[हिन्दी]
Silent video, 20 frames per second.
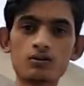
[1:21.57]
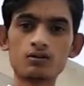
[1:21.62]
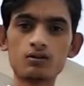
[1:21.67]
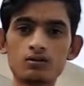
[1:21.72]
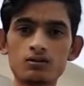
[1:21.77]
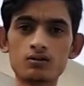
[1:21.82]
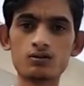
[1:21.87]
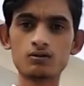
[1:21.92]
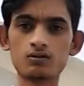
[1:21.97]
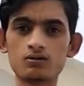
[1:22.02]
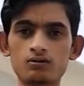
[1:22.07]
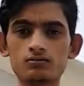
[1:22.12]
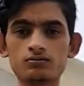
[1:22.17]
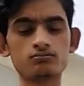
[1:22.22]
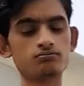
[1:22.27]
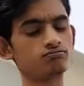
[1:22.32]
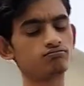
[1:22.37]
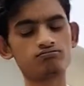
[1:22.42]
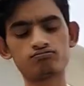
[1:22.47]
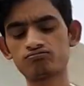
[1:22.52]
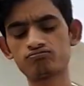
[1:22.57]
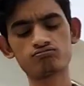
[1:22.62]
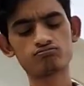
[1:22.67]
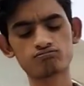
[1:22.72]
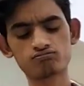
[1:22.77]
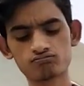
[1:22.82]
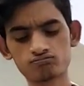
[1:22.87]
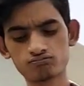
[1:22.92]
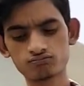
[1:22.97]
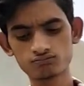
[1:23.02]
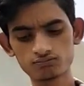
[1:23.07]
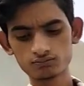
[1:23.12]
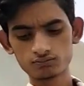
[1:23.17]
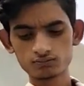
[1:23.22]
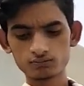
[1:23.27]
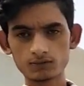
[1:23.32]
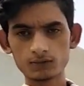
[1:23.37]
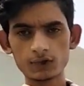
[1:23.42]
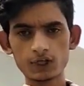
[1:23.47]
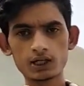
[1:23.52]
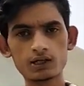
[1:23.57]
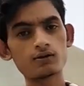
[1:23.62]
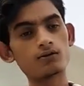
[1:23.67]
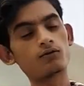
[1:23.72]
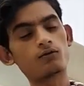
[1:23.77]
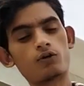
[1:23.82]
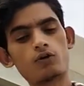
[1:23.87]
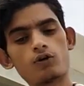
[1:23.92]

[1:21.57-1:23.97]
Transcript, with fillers: इधर नहीं लगता उतना ही मरना पौधी